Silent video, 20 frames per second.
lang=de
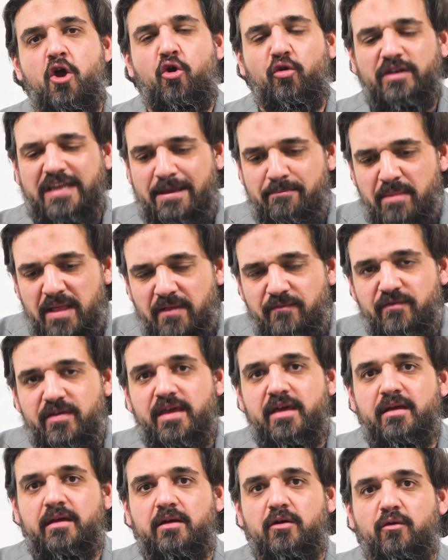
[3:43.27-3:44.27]
Und damit
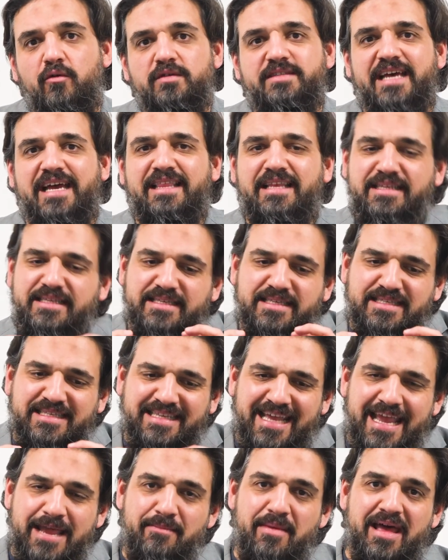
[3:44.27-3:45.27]
wir uns an dieses
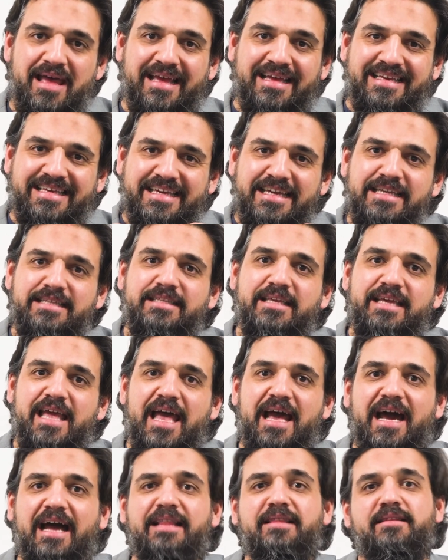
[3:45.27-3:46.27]
Thema richtig
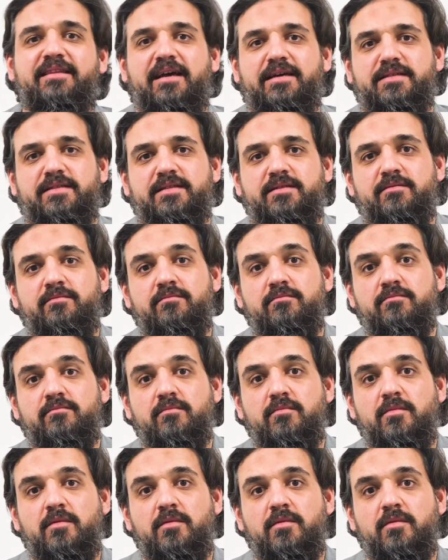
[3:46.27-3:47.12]
herantasten,